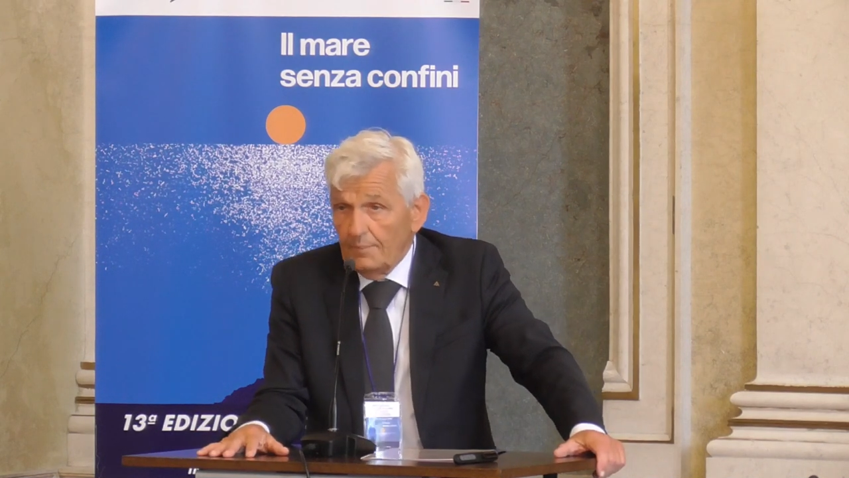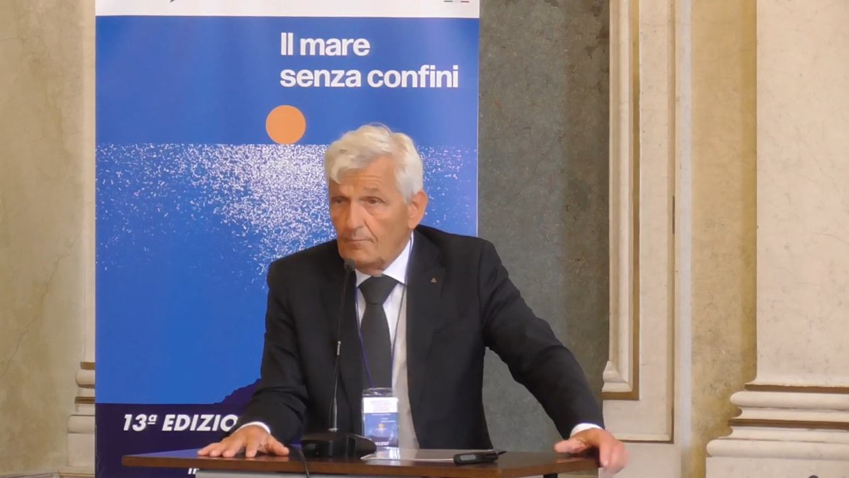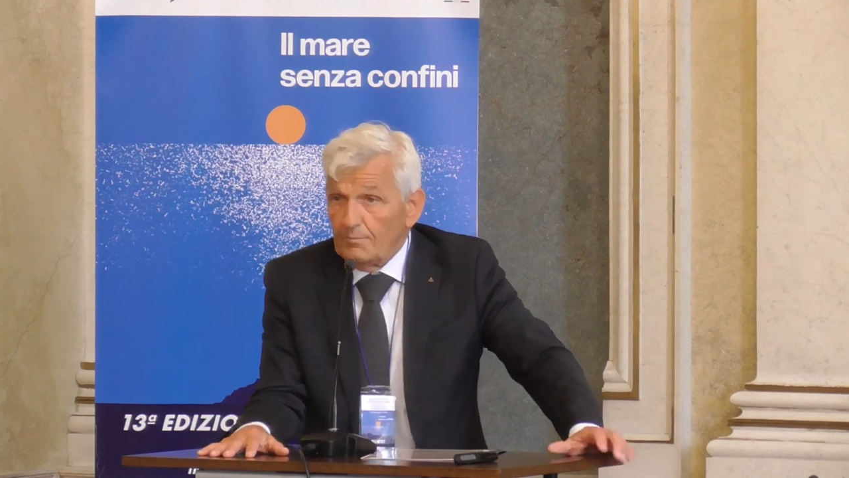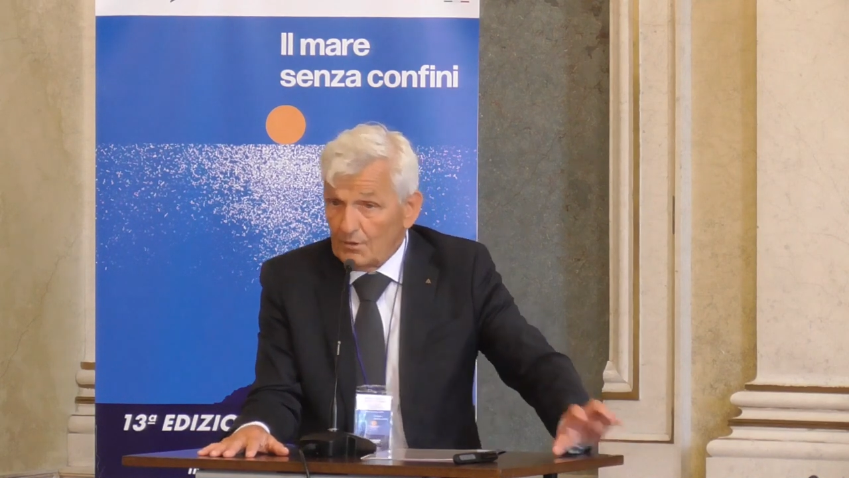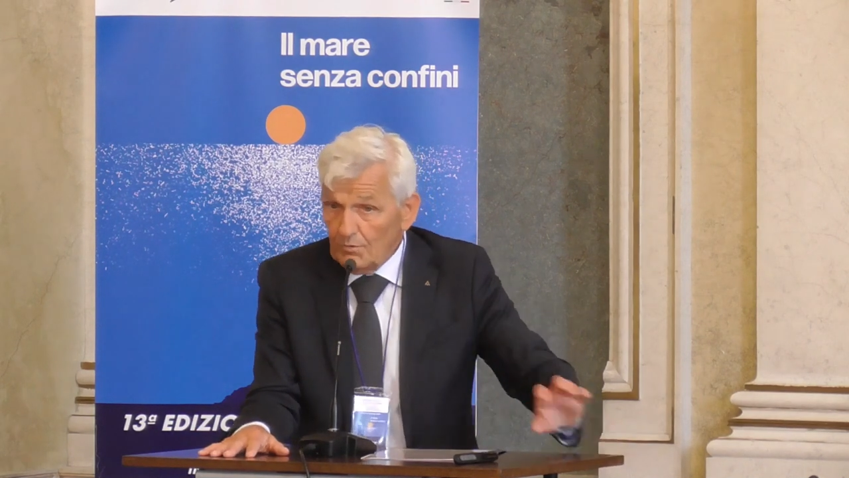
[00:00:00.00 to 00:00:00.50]

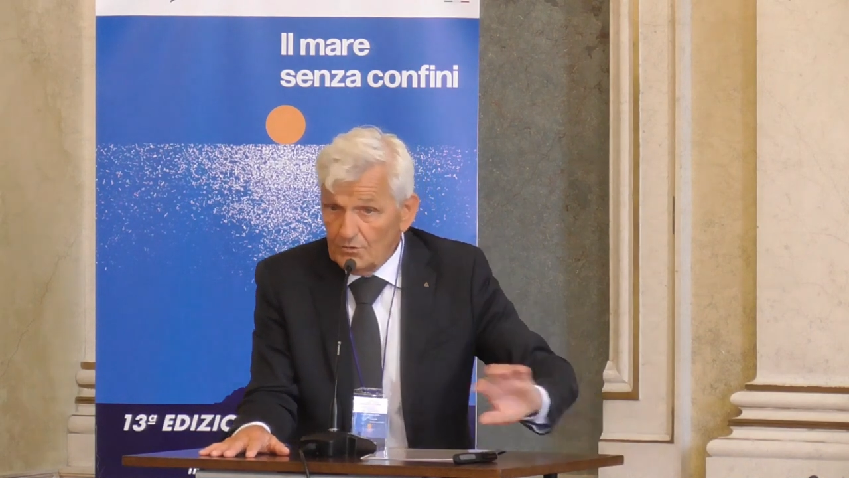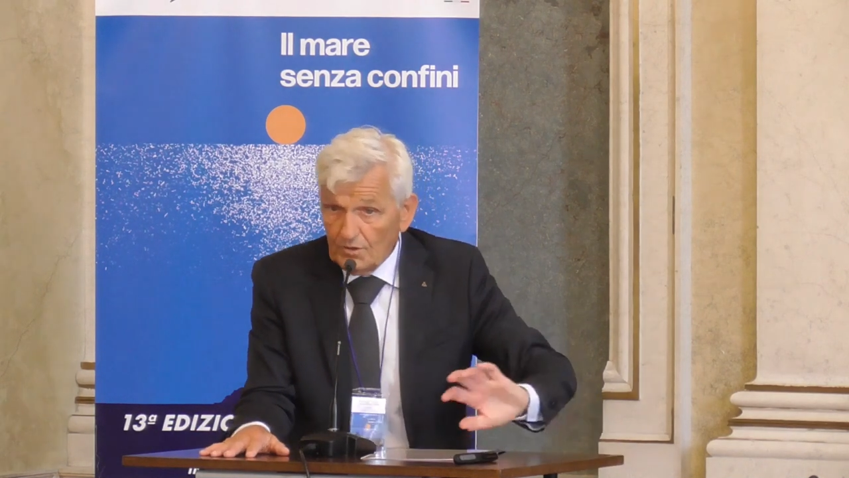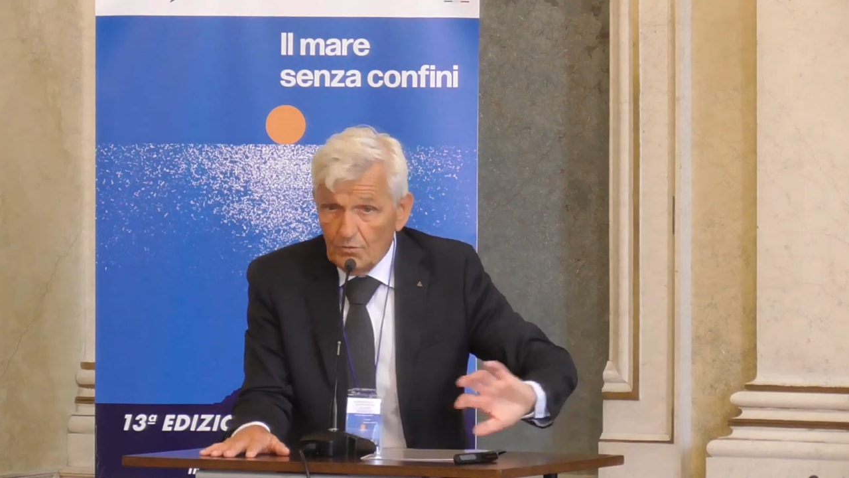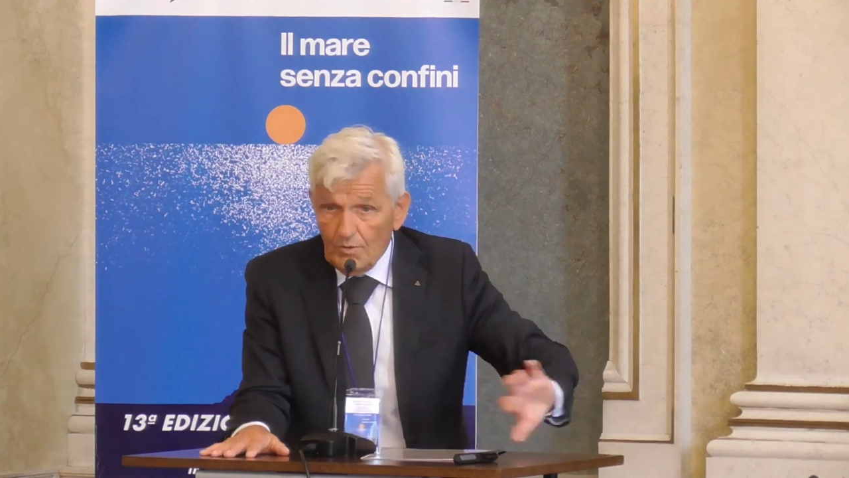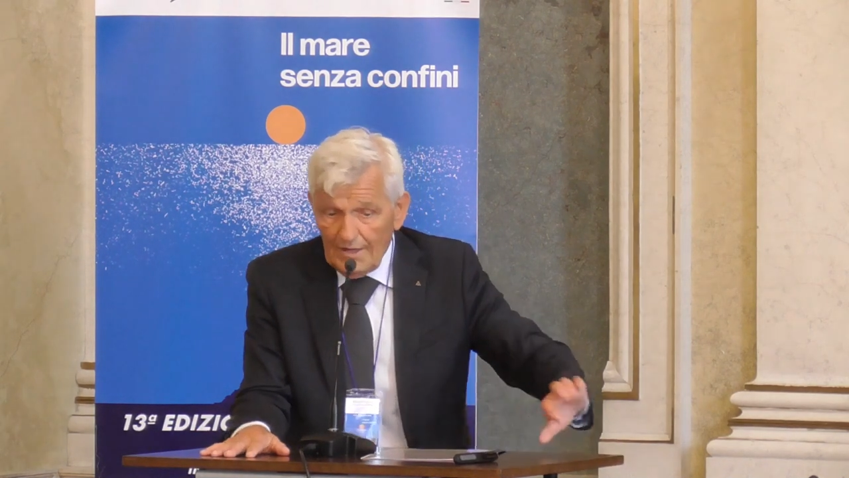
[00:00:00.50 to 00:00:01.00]
Per quanto
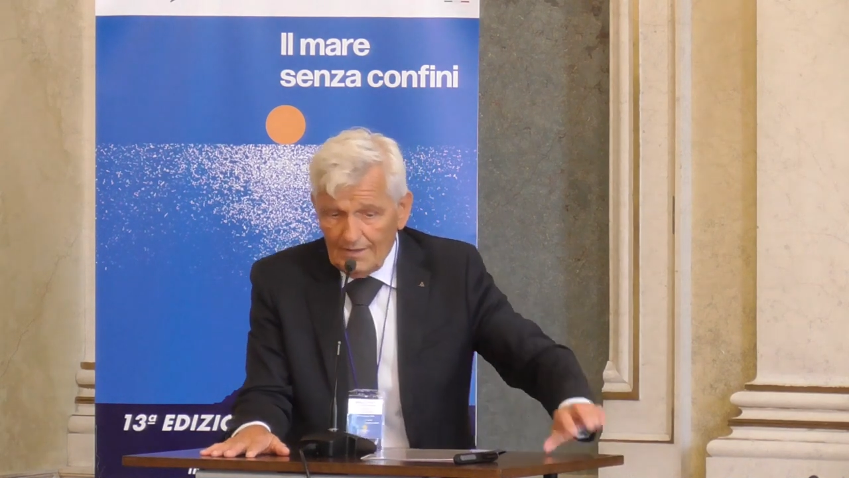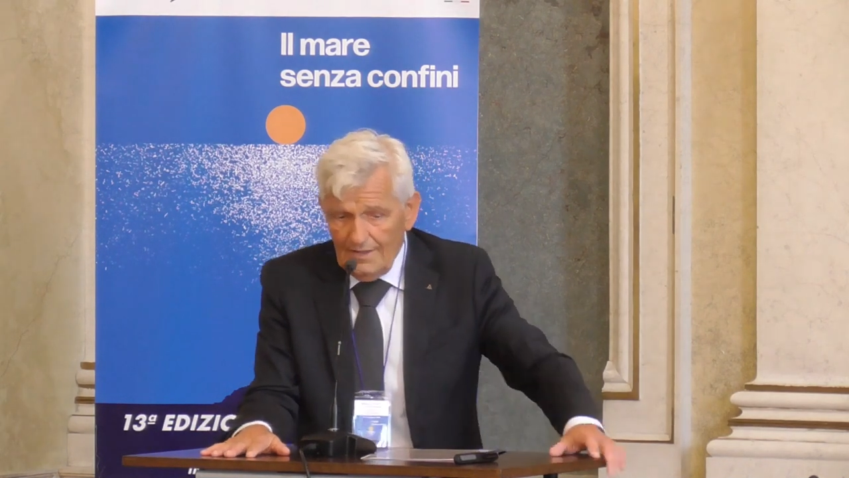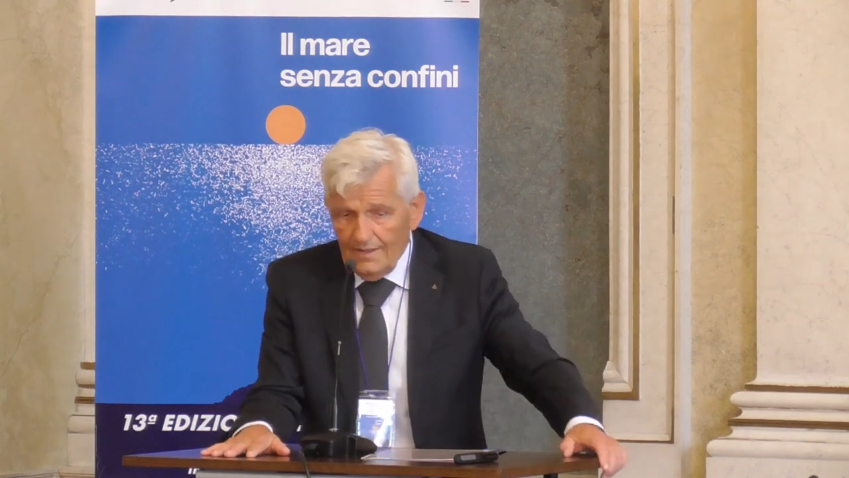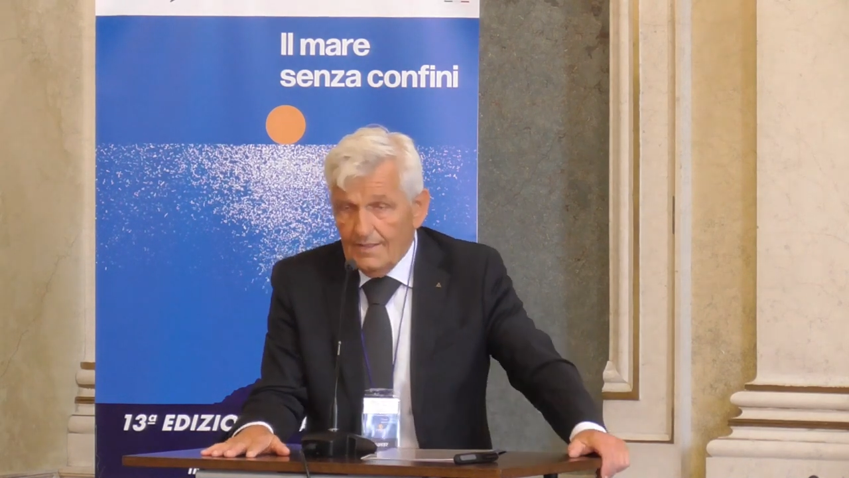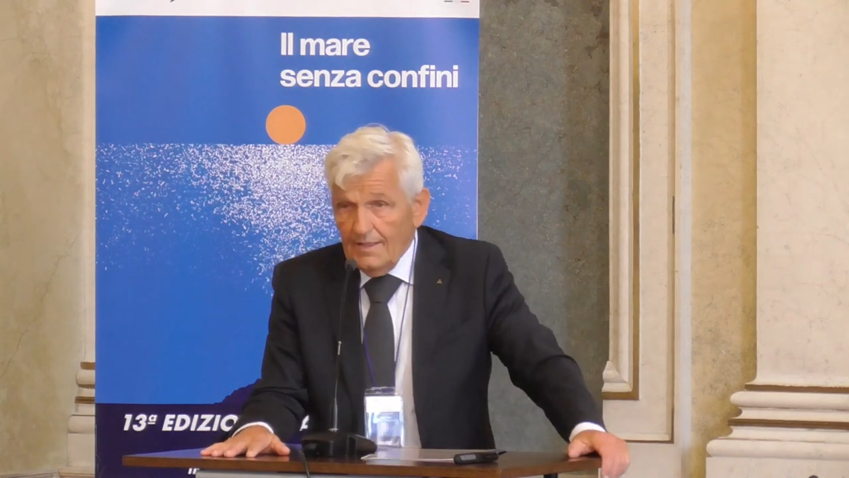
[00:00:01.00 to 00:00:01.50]
riguarda